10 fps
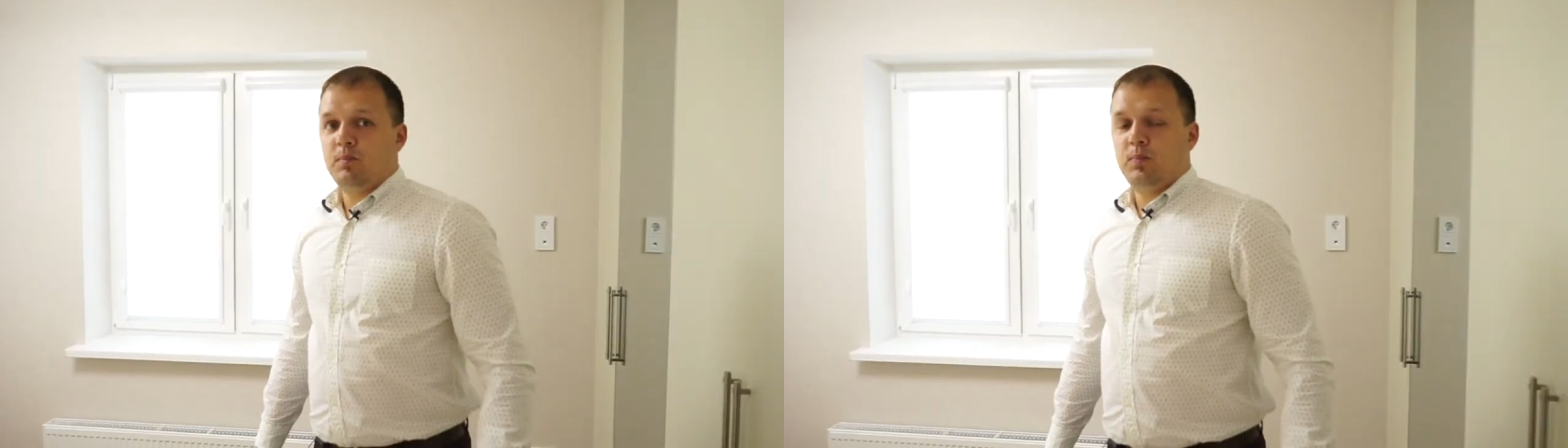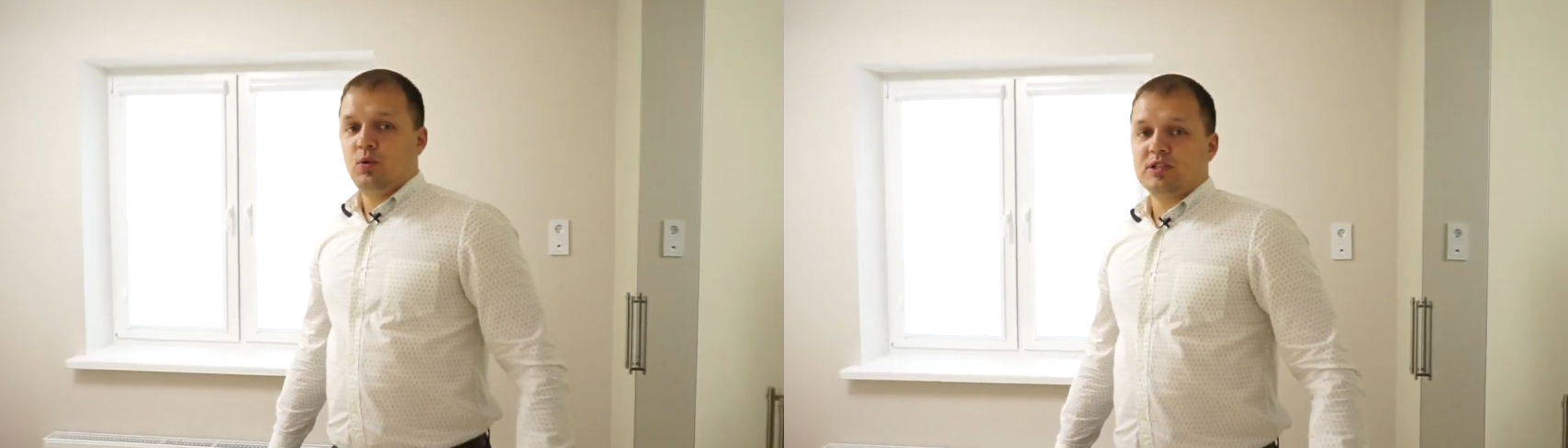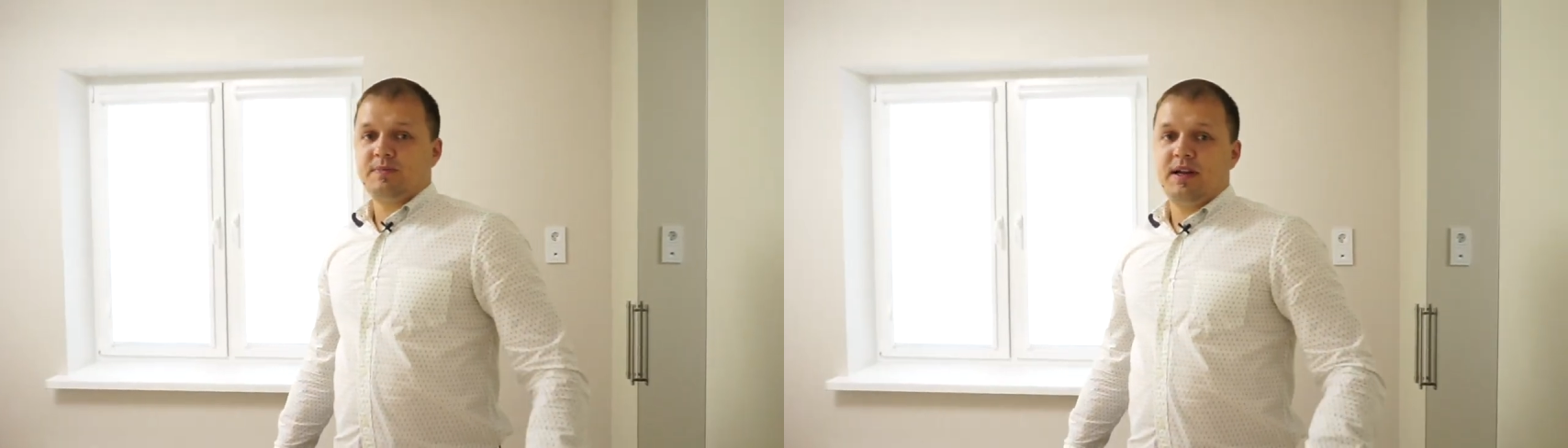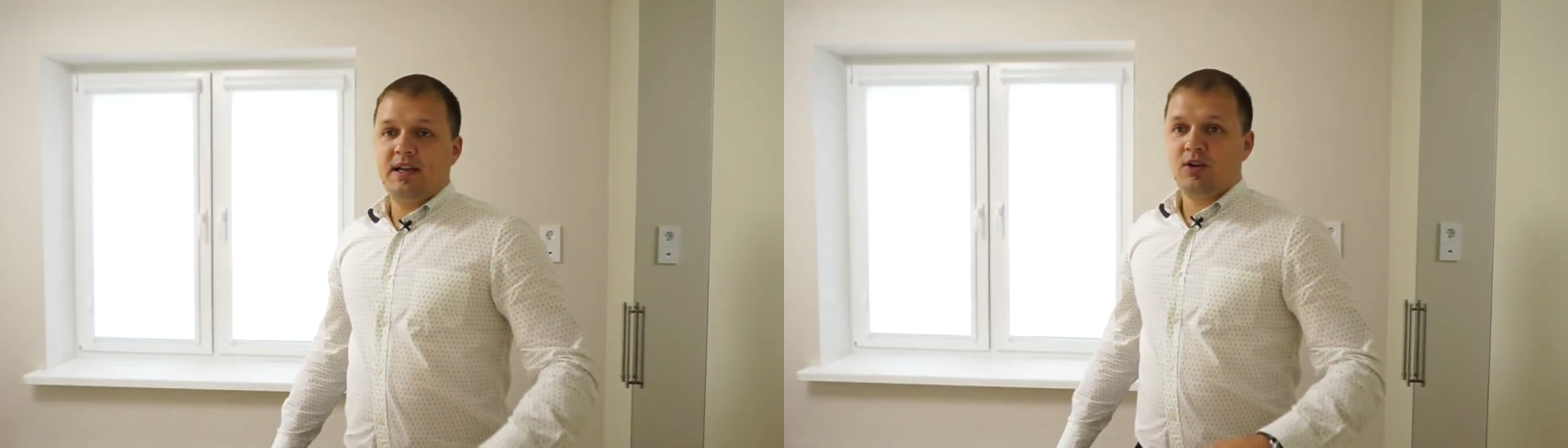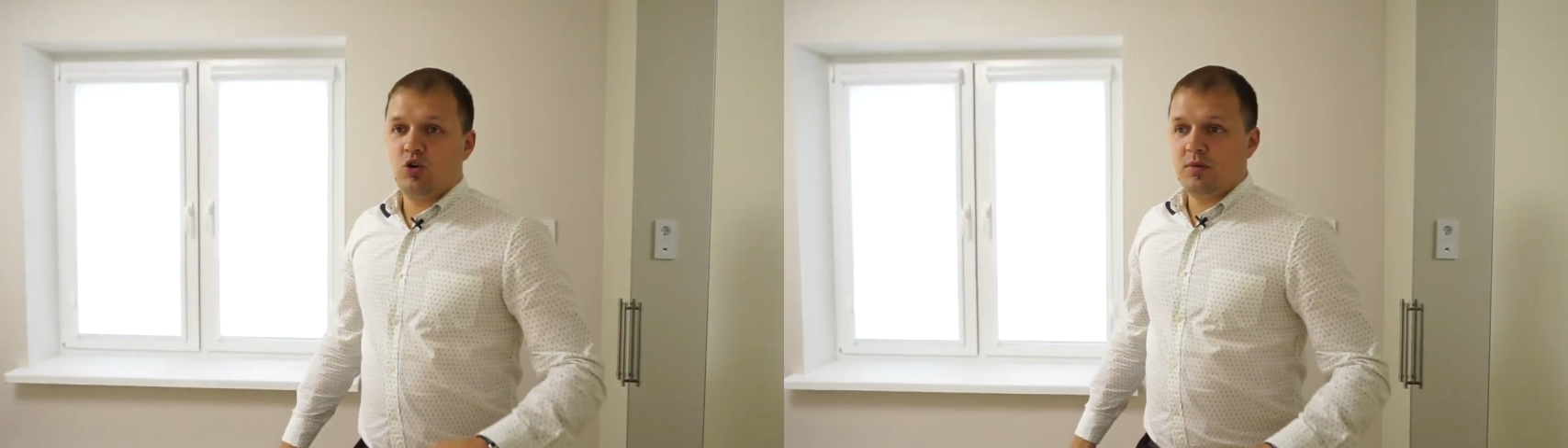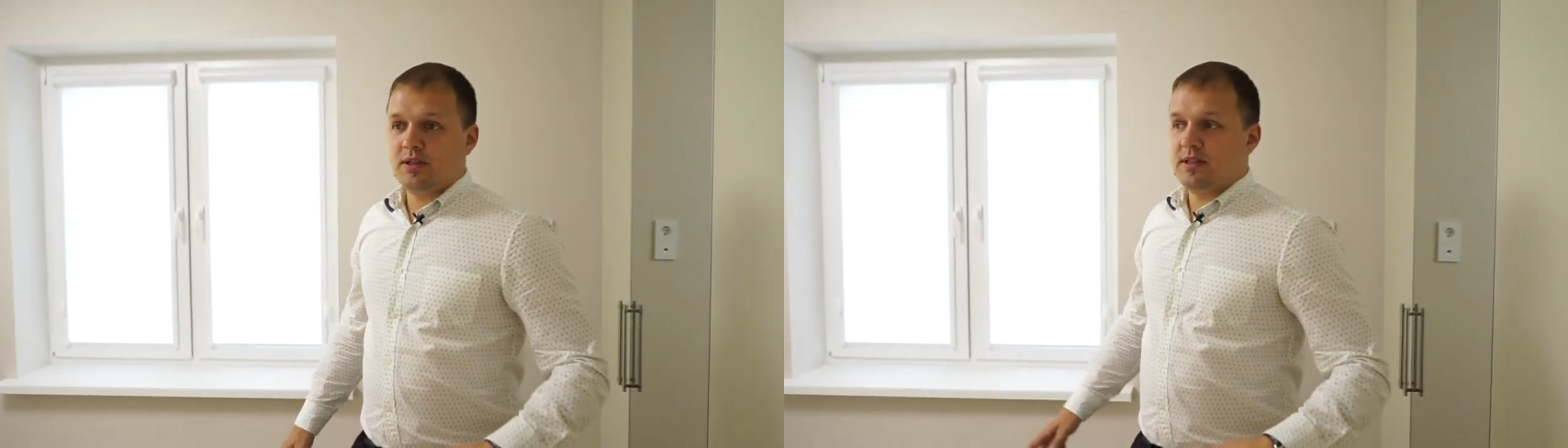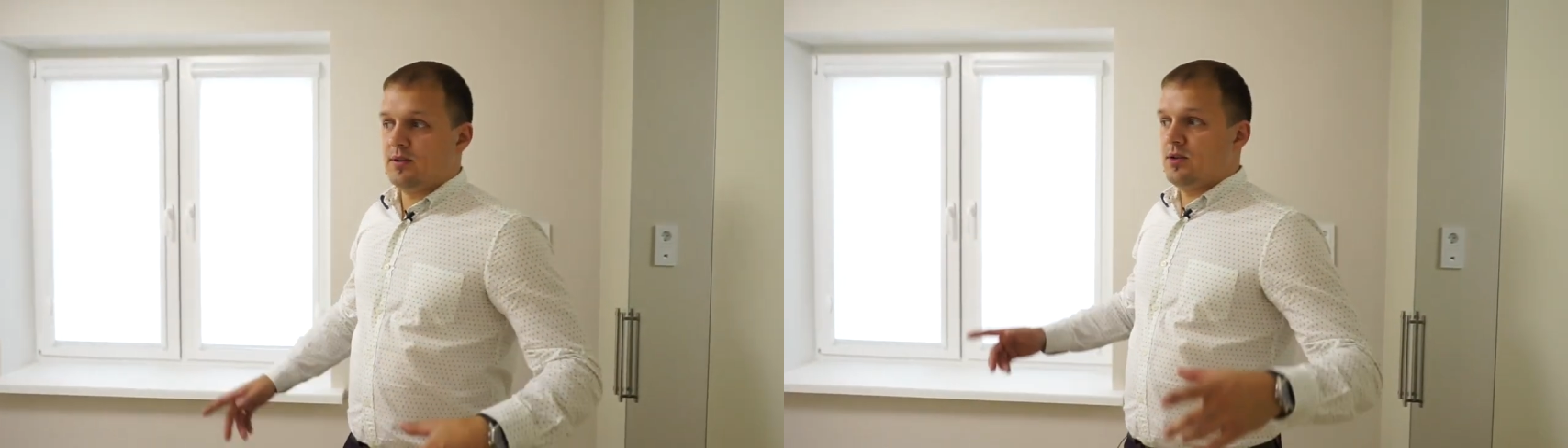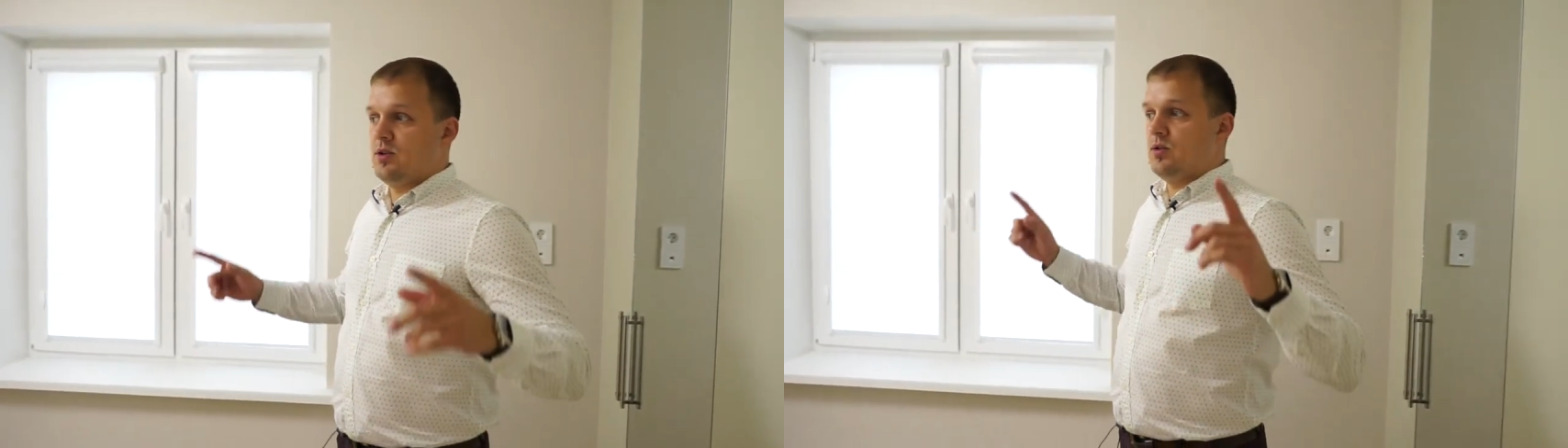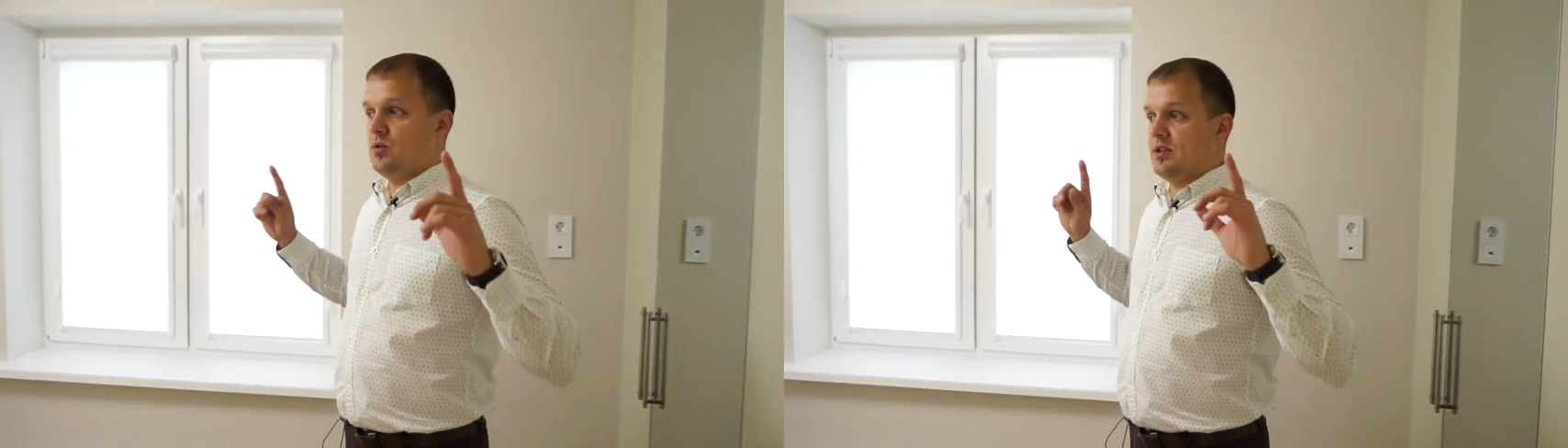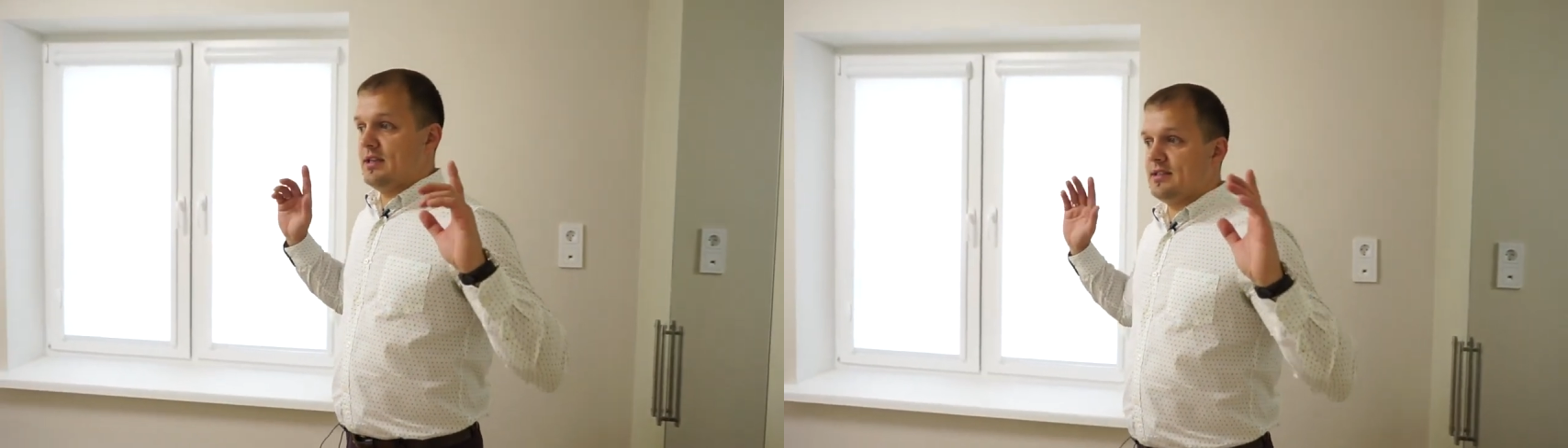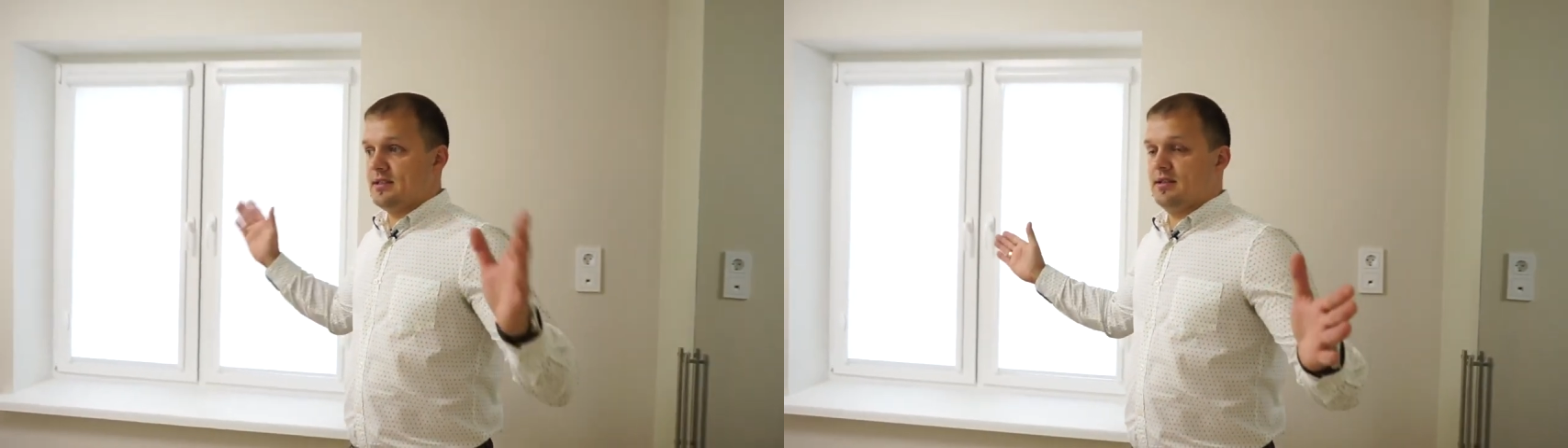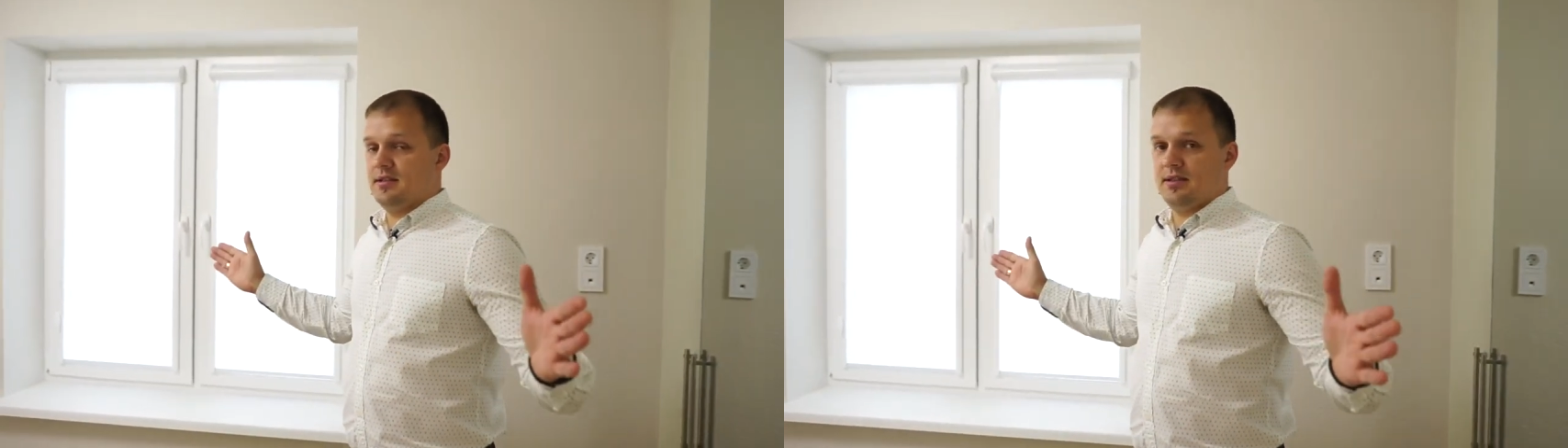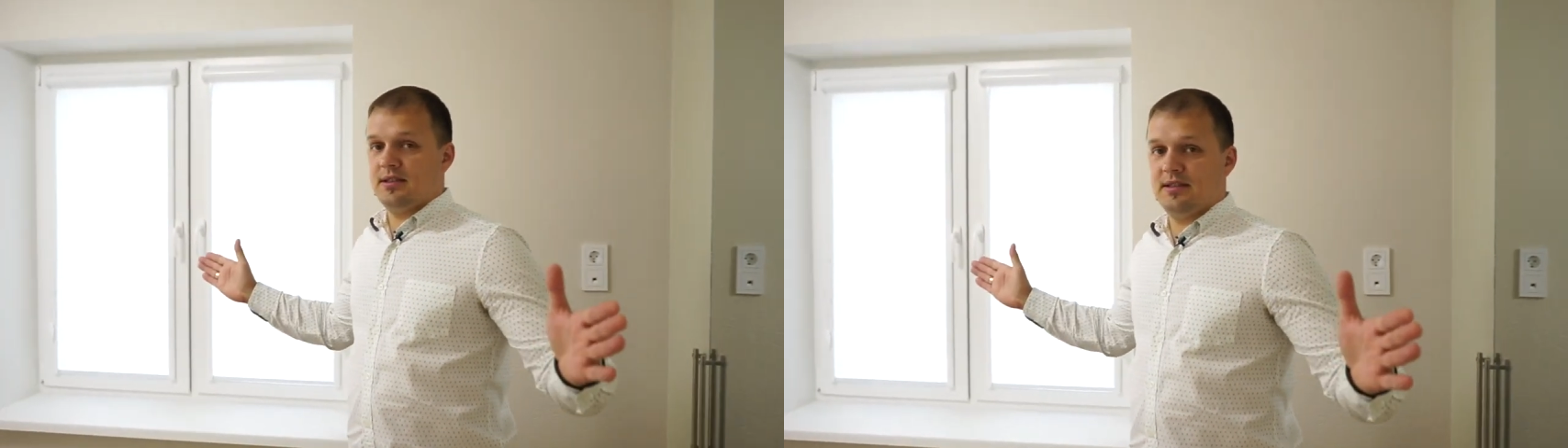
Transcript: По спальной комнате у нас э,